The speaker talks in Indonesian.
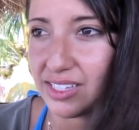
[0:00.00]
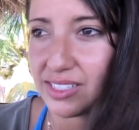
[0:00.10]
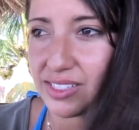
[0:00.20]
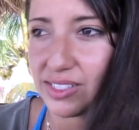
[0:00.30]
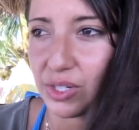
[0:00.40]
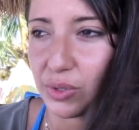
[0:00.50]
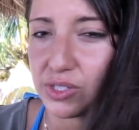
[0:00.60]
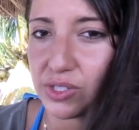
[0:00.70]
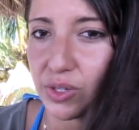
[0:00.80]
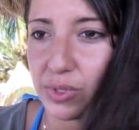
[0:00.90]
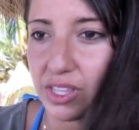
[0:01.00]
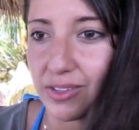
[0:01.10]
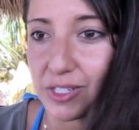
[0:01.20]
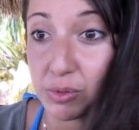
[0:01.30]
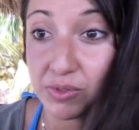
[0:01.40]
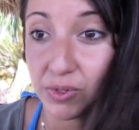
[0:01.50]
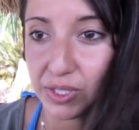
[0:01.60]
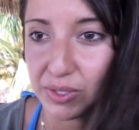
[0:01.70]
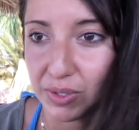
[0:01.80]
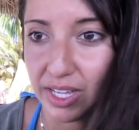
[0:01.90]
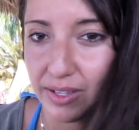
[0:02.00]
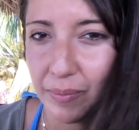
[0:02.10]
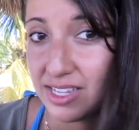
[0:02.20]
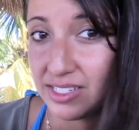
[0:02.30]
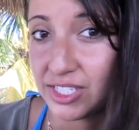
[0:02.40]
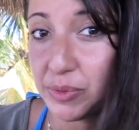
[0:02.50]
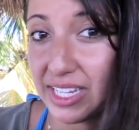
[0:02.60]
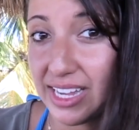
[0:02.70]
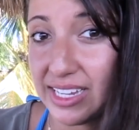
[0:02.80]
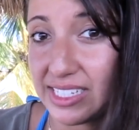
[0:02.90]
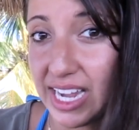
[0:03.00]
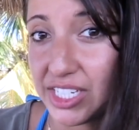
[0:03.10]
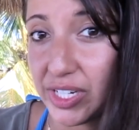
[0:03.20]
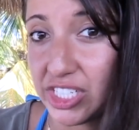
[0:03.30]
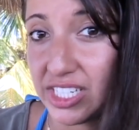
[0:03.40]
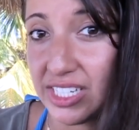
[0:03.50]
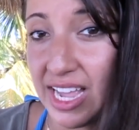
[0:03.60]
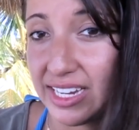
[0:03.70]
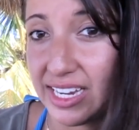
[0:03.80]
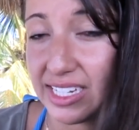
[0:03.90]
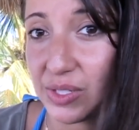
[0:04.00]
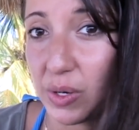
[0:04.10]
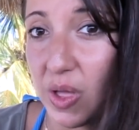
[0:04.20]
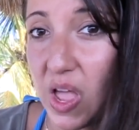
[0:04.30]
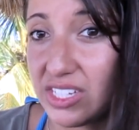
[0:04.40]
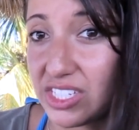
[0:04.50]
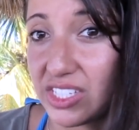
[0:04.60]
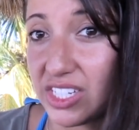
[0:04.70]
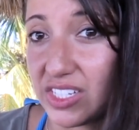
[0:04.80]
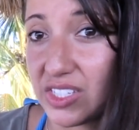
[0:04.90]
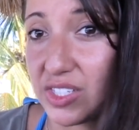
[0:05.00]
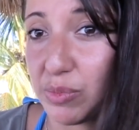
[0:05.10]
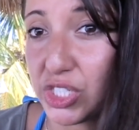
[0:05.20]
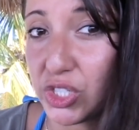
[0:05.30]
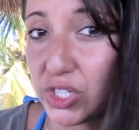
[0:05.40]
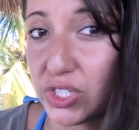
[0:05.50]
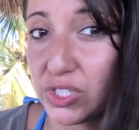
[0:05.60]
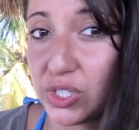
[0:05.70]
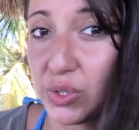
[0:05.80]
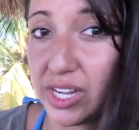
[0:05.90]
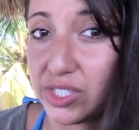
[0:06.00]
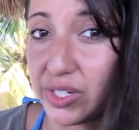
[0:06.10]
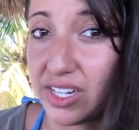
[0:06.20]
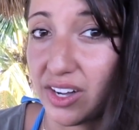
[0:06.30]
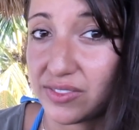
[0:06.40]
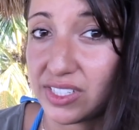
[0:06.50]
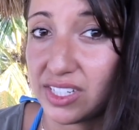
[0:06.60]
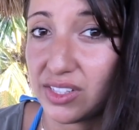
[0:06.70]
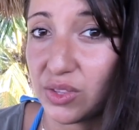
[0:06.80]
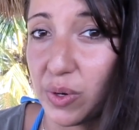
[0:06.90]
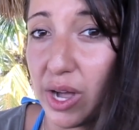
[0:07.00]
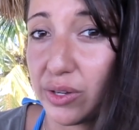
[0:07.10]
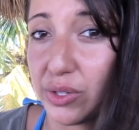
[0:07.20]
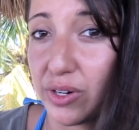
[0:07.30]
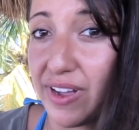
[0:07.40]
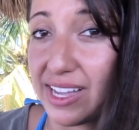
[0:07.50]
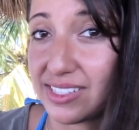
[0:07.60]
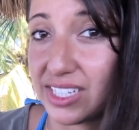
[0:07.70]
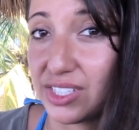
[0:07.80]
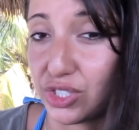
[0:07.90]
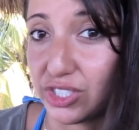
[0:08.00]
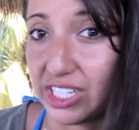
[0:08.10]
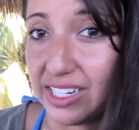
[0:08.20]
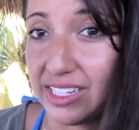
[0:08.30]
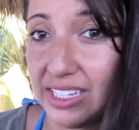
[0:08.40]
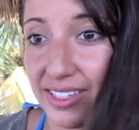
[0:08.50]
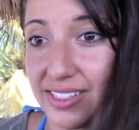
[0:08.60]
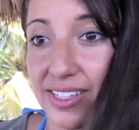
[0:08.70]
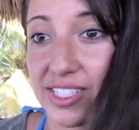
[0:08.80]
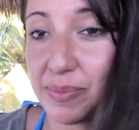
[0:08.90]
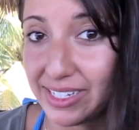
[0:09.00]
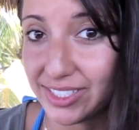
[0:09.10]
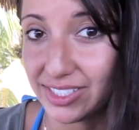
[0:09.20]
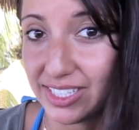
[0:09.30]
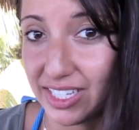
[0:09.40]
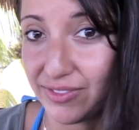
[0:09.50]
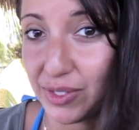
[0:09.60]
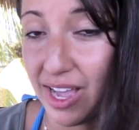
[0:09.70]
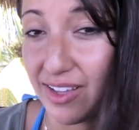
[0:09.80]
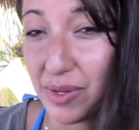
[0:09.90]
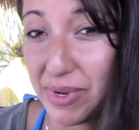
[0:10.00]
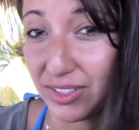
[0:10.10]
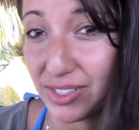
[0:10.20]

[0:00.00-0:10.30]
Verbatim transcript: Apalagi jika Anda memiliki kondisi kesehatan atau sedang mengonsumsi obat untuk mengurangi dehidrasi, sakit kepala,